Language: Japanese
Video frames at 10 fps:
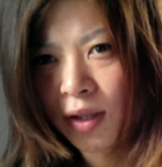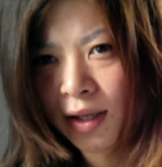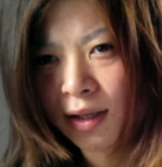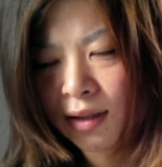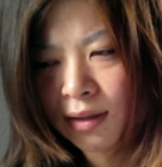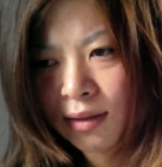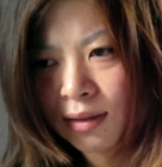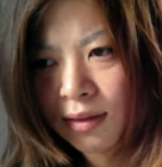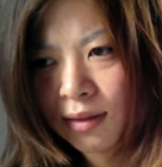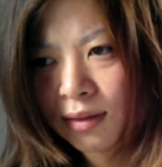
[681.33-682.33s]
のが、
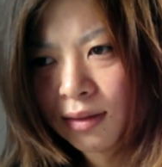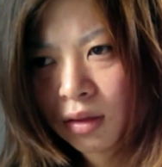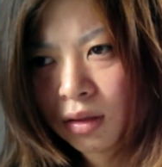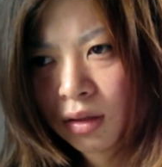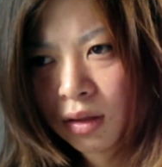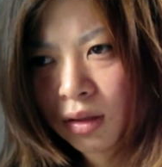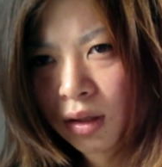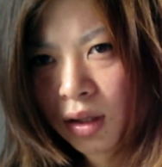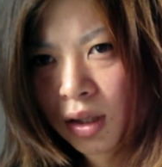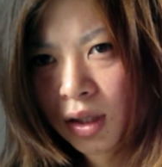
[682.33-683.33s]

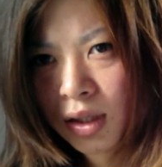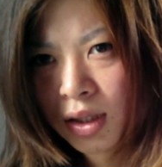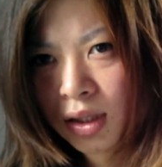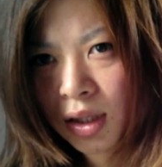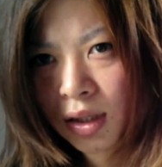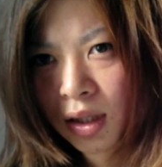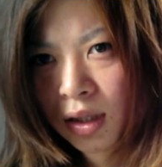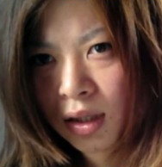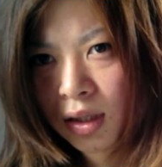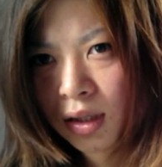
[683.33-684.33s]
あれあられちゃんなんだ。